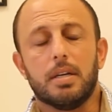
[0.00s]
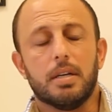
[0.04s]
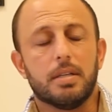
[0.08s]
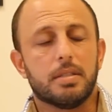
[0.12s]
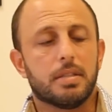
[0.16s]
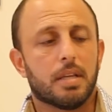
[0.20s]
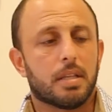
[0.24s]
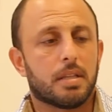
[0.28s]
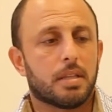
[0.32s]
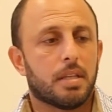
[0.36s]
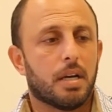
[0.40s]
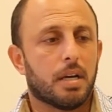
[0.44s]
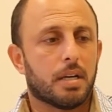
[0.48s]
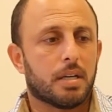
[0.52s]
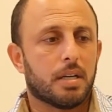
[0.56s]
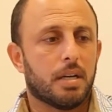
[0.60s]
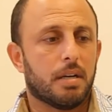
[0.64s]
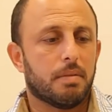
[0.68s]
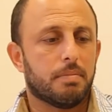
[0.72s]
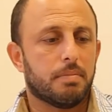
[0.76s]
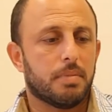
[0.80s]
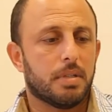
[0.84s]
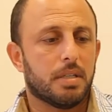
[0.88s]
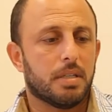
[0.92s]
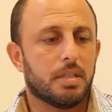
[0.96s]
اذا
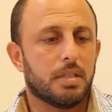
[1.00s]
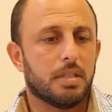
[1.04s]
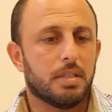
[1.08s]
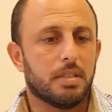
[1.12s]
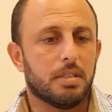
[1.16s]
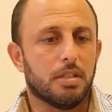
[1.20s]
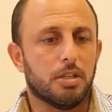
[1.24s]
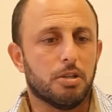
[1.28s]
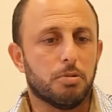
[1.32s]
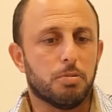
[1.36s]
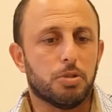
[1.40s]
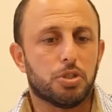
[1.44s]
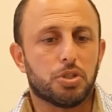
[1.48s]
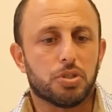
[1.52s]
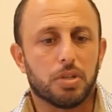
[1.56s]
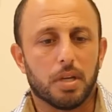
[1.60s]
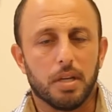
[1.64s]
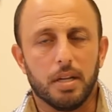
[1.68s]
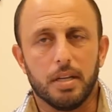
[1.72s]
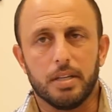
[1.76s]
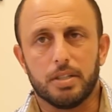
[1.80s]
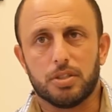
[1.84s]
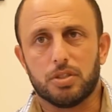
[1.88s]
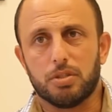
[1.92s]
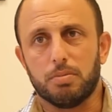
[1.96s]
الطاقم
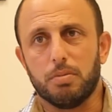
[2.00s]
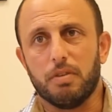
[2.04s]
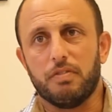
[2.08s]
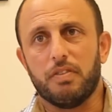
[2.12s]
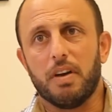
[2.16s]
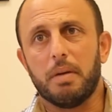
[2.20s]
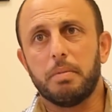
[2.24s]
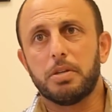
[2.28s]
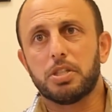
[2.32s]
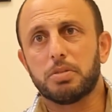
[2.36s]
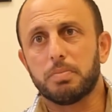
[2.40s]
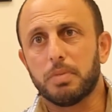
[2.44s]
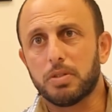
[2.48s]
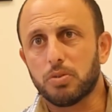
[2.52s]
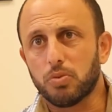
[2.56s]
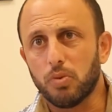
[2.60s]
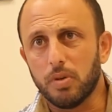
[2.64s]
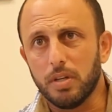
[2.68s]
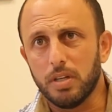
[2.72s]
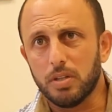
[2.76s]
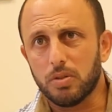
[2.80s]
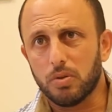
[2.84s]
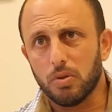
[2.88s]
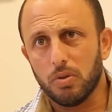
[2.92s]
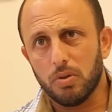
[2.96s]
بيشتغلش وبيفهمش
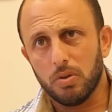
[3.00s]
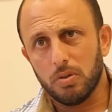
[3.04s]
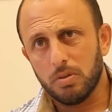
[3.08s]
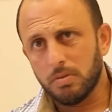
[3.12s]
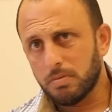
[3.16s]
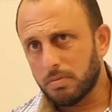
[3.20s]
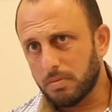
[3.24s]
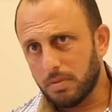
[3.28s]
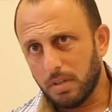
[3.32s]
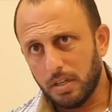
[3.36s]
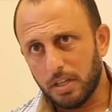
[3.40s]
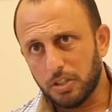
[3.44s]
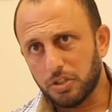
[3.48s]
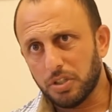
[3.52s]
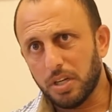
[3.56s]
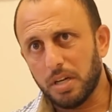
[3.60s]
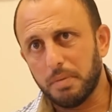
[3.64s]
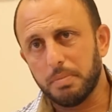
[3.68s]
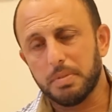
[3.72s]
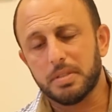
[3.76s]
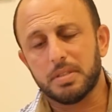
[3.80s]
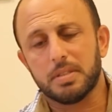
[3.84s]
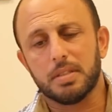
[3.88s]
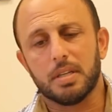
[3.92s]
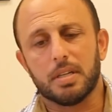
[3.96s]
مسؤوليته
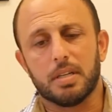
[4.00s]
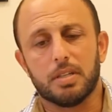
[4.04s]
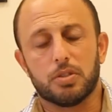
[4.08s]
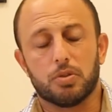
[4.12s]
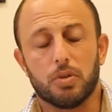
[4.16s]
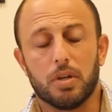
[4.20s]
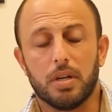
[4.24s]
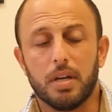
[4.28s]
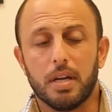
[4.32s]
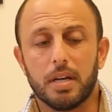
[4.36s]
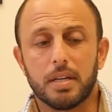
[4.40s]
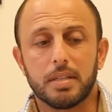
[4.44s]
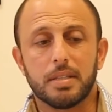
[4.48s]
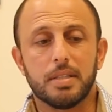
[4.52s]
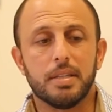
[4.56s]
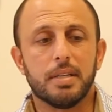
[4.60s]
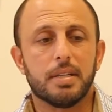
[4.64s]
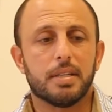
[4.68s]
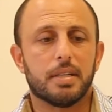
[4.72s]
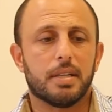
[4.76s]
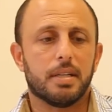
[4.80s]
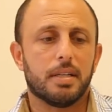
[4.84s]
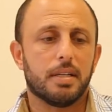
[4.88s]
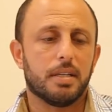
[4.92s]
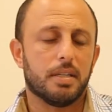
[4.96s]
الاشياء بتسرش وانا
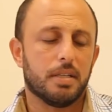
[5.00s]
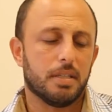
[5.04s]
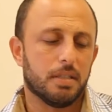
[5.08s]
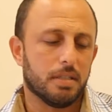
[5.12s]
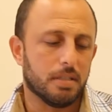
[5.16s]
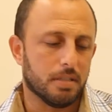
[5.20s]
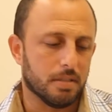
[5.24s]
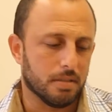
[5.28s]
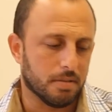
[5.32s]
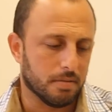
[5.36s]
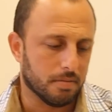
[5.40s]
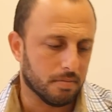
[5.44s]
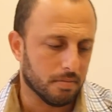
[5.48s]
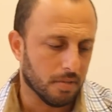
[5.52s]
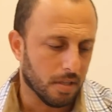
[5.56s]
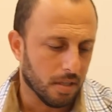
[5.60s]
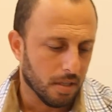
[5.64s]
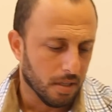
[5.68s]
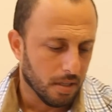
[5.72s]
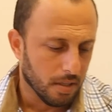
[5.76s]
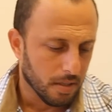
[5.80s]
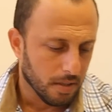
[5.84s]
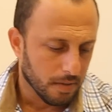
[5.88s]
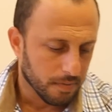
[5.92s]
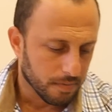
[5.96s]
كثير آه،
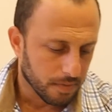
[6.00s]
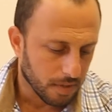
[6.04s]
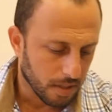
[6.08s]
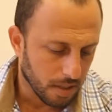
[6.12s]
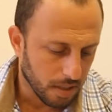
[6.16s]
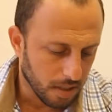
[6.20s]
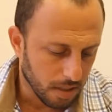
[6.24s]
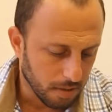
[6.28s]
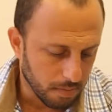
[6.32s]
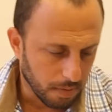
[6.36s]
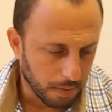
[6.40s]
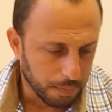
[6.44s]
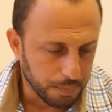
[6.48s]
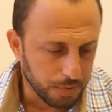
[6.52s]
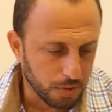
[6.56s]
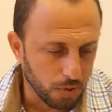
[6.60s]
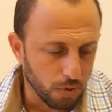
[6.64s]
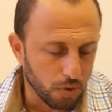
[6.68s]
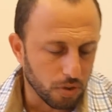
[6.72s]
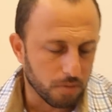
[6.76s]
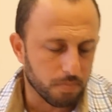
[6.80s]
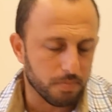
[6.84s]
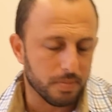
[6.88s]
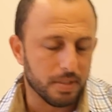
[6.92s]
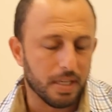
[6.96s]

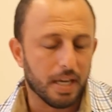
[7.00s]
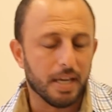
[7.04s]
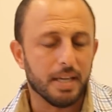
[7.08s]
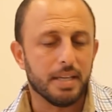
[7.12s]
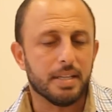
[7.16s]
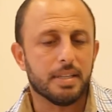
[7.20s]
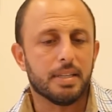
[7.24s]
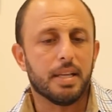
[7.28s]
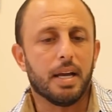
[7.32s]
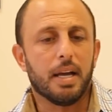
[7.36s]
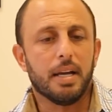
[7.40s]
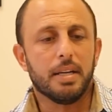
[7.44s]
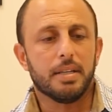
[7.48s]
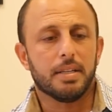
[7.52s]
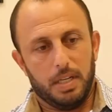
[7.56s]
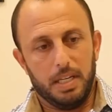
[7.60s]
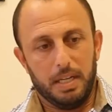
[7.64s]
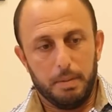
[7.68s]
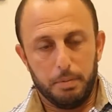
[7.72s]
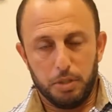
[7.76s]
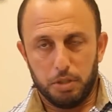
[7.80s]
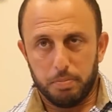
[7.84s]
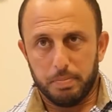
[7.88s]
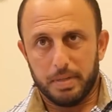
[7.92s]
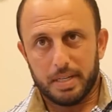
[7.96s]
مبسوط من هاي الناحيه
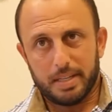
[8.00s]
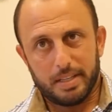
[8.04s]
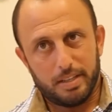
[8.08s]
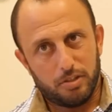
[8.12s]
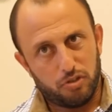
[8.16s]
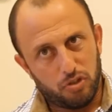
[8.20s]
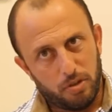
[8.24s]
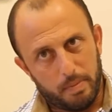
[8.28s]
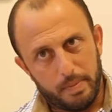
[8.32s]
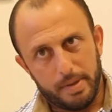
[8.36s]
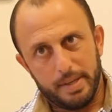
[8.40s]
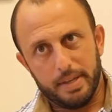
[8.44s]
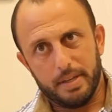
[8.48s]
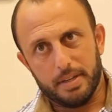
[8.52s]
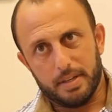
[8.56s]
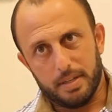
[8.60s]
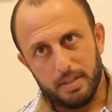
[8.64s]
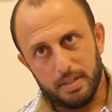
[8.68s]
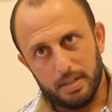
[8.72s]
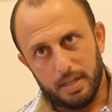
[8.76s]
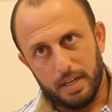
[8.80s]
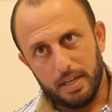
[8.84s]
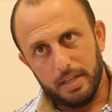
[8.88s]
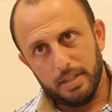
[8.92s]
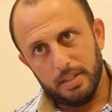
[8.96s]
احنا مش مركز
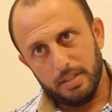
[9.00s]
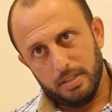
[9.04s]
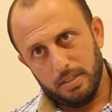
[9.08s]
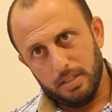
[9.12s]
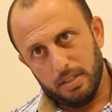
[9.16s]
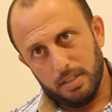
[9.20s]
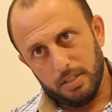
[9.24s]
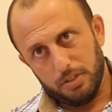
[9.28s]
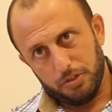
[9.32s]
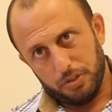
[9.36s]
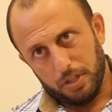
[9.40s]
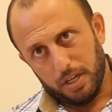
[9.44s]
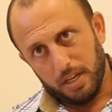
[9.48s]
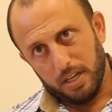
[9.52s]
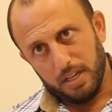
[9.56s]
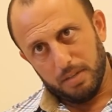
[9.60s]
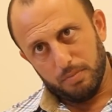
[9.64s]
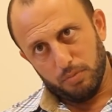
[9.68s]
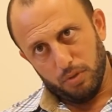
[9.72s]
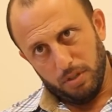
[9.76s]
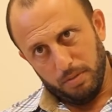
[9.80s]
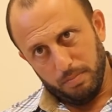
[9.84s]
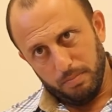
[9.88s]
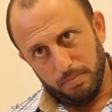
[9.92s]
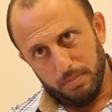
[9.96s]
جماهيري هاي شغله
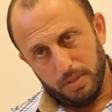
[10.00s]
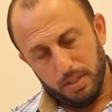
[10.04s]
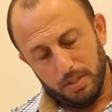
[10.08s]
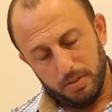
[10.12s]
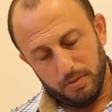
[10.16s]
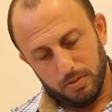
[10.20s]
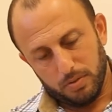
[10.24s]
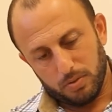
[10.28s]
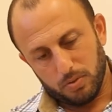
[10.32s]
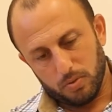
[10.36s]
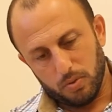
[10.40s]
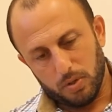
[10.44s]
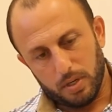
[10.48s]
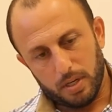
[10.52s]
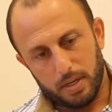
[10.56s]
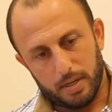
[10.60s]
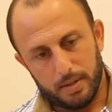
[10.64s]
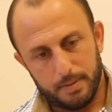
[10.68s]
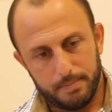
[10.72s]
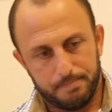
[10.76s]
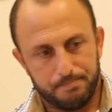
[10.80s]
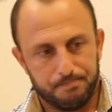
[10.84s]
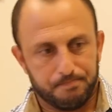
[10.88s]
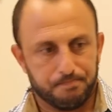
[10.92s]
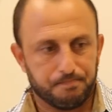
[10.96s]
مهمه
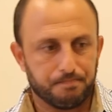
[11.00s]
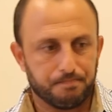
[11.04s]
نذكرها